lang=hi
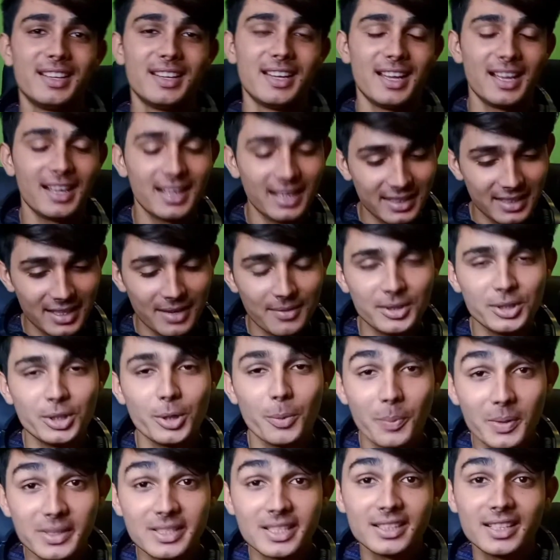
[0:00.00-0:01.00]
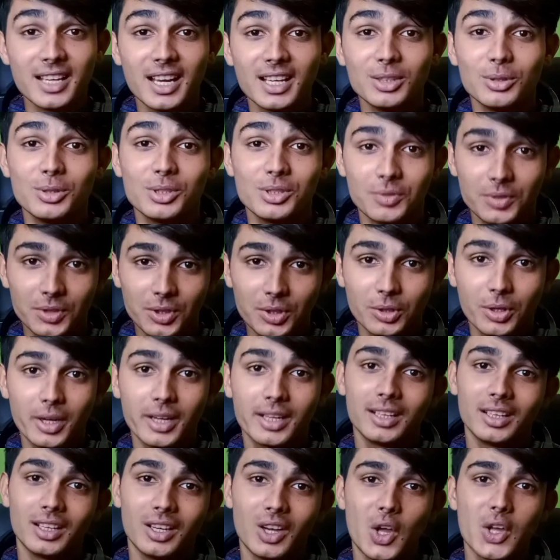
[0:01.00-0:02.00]
अगर ये वीडियो पसंद आया तो इस वीडियो को एक
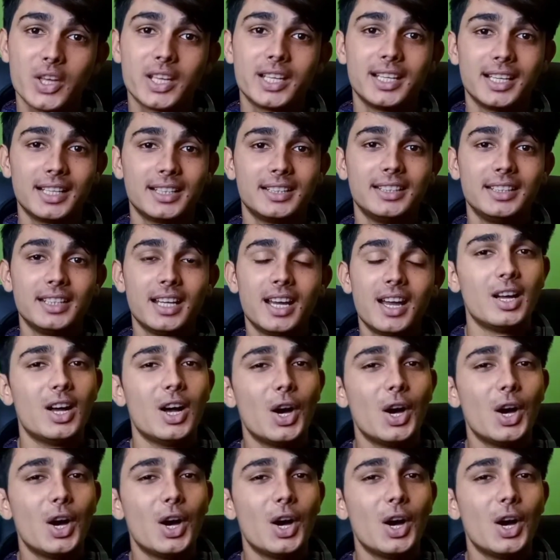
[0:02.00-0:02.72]
लाइक कर देना